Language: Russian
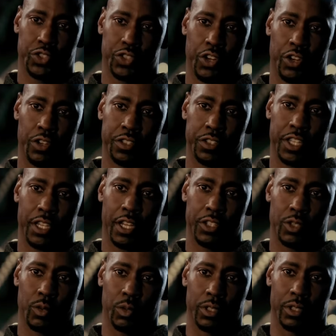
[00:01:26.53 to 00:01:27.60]
Ты должен
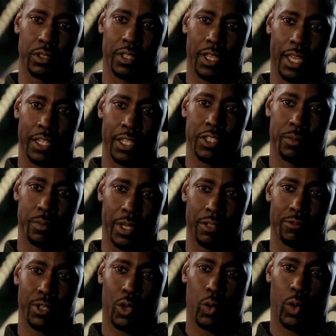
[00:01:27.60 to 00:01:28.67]
вернуться в потусторонний мир.
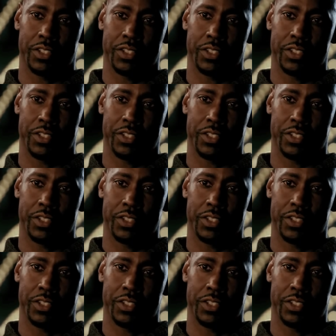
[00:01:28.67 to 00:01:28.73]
